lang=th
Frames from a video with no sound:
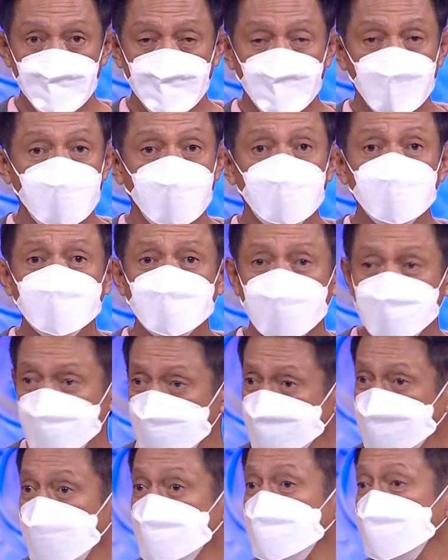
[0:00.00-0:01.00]
ครัวคุณต่อยยก
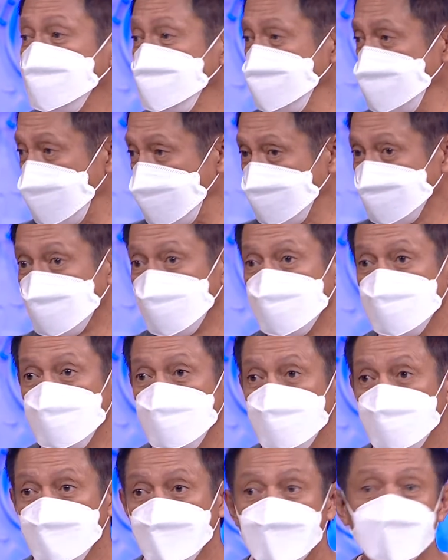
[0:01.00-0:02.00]
ทัพไปที่ไหนตอนนี้
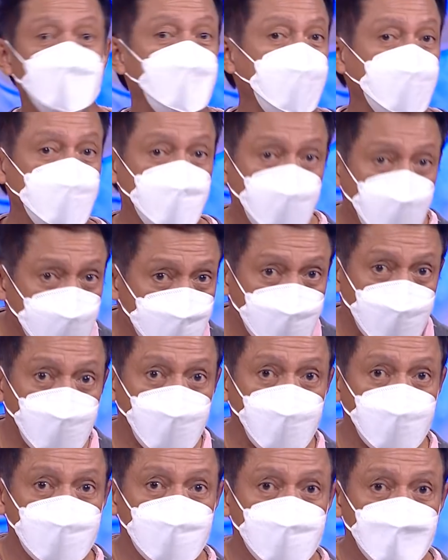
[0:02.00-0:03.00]
ไปด้วยตลอ
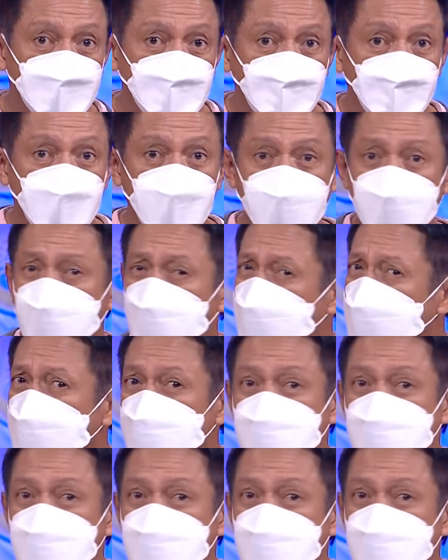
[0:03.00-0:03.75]
ดและคน